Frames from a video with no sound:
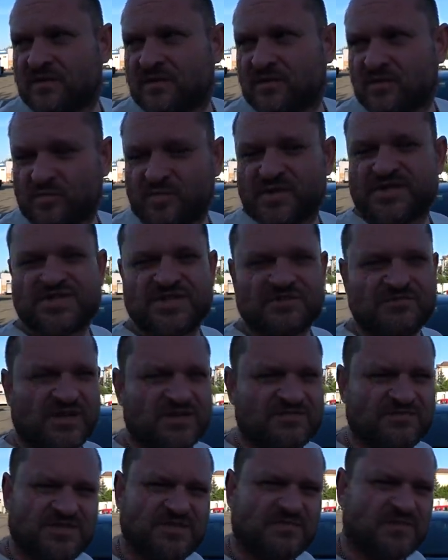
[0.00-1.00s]
ну, почти
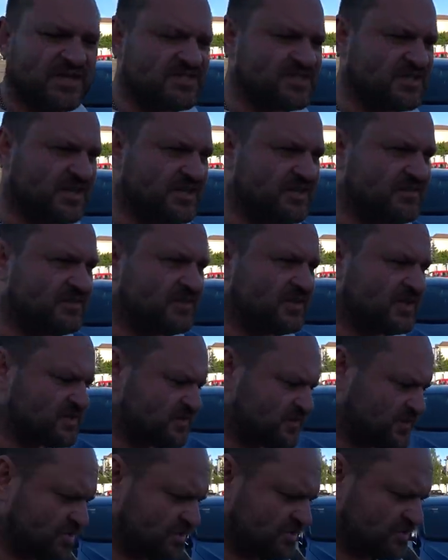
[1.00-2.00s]
20, 18 или
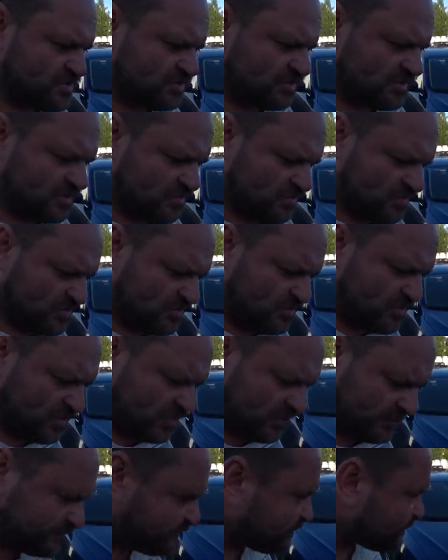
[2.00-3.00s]
19 машин, что-то такое было.